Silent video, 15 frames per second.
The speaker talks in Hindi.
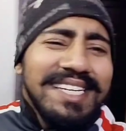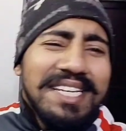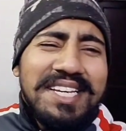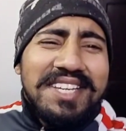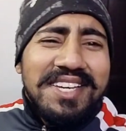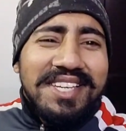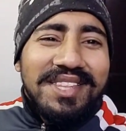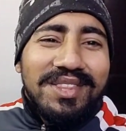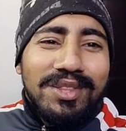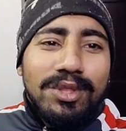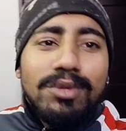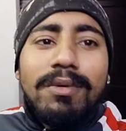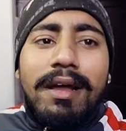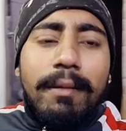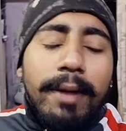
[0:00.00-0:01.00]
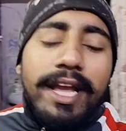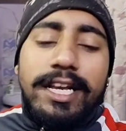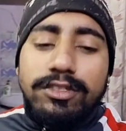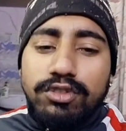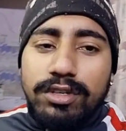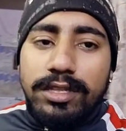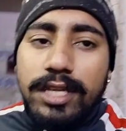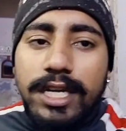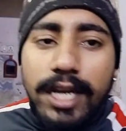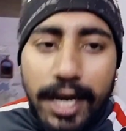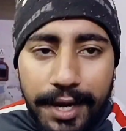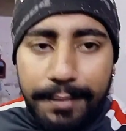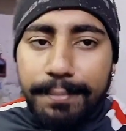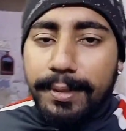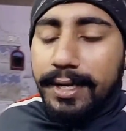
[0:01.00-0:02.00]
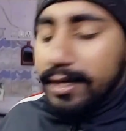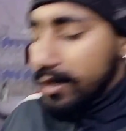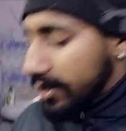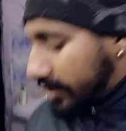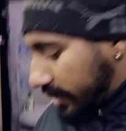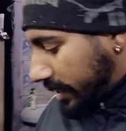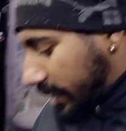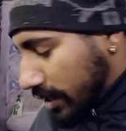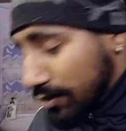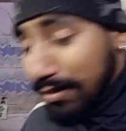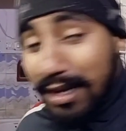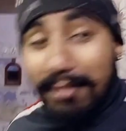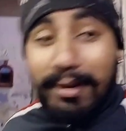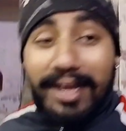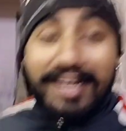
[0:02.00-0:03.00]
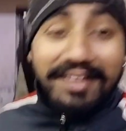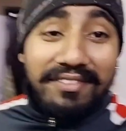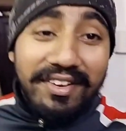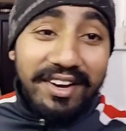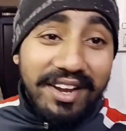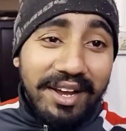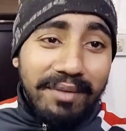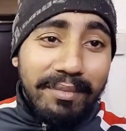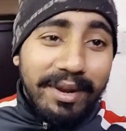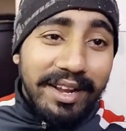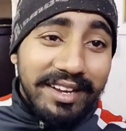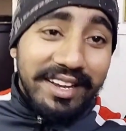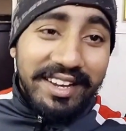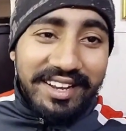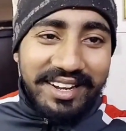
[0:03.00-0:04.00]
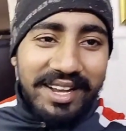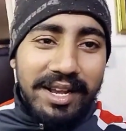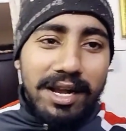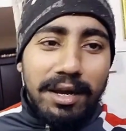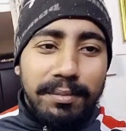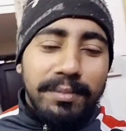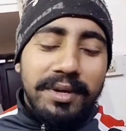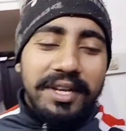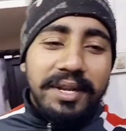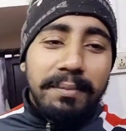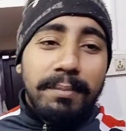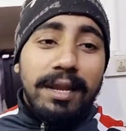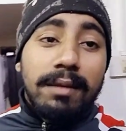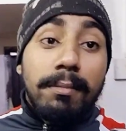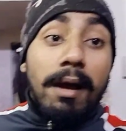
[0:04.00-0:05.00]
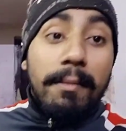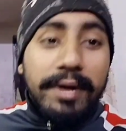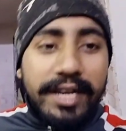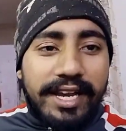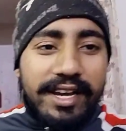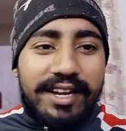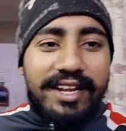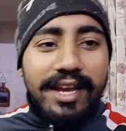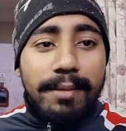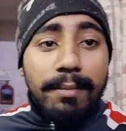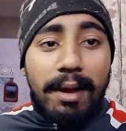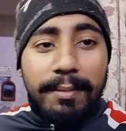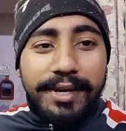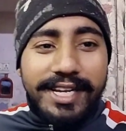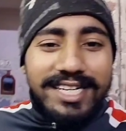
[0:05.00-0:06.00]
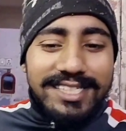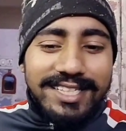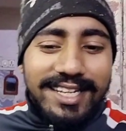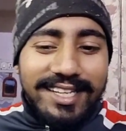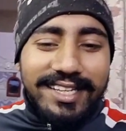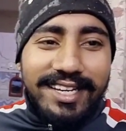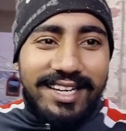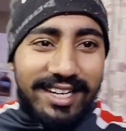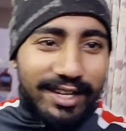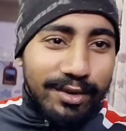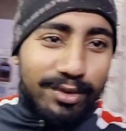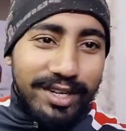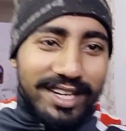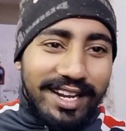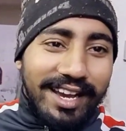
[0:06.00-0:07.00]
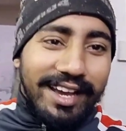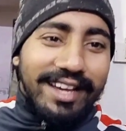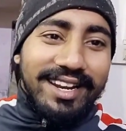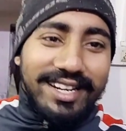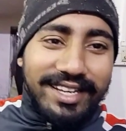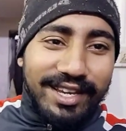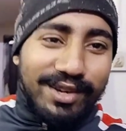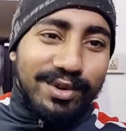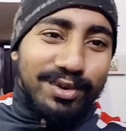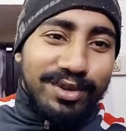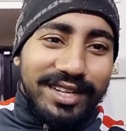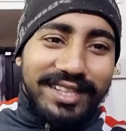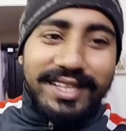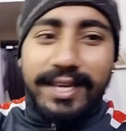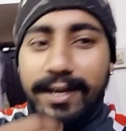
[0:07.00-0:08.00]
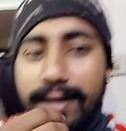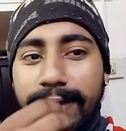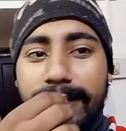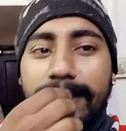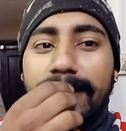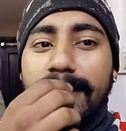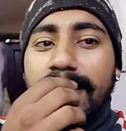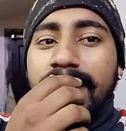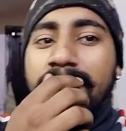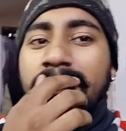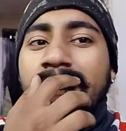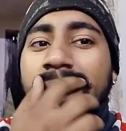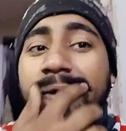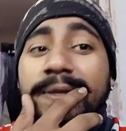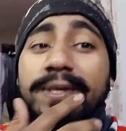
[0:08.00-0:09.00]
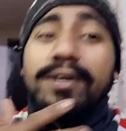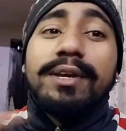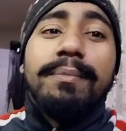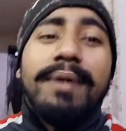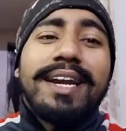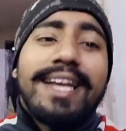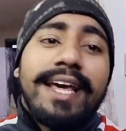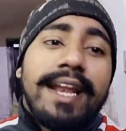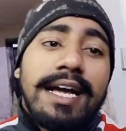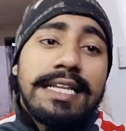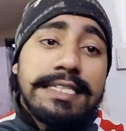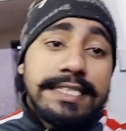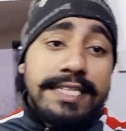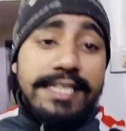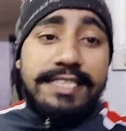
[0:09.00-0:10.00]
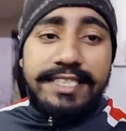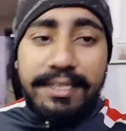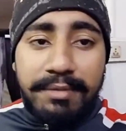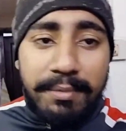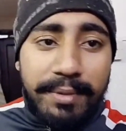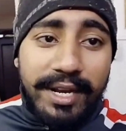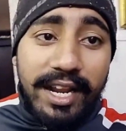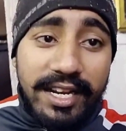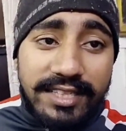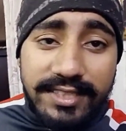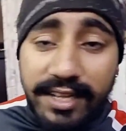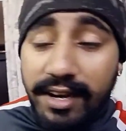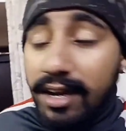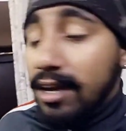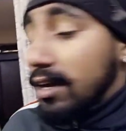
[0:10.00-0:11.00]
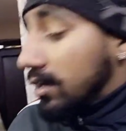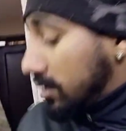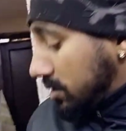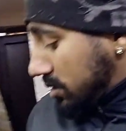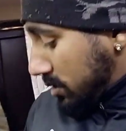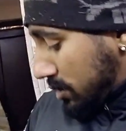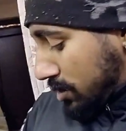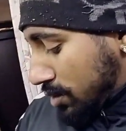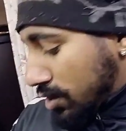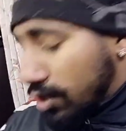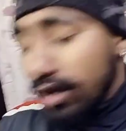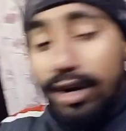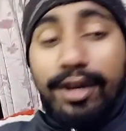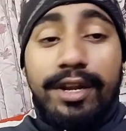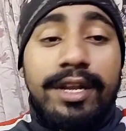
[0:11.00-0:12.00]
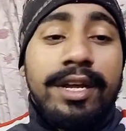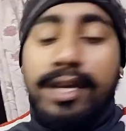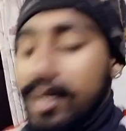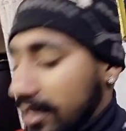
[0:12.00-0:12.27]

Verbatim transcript: जी तो तुम्हारा भाई आ चुका था घर पर ठीक है तुम्हारे भाई ने फिर घर पर आके घर के काम करे पहले मामा के घर गया मामा के घर से लक्की के लिए रोटी लाया लक्की को रोटी दिया खाने के लिए क्योंकि मैं ठहरा आलसी किचन में बनाने से रहा और